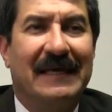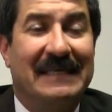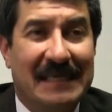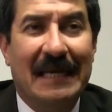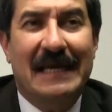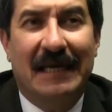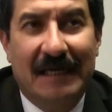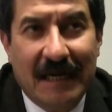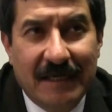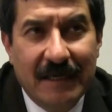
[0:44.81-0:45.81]
que sale a
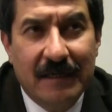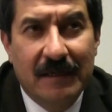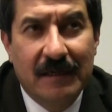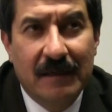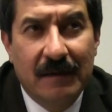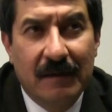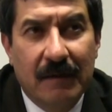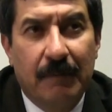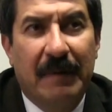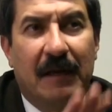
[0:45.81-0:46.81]
la calle
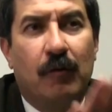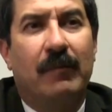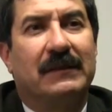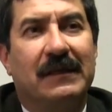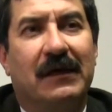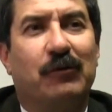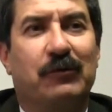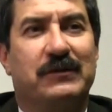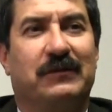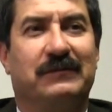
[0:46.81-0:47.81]
para combatir la
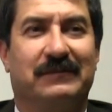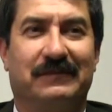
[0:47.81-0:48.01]
corrupción.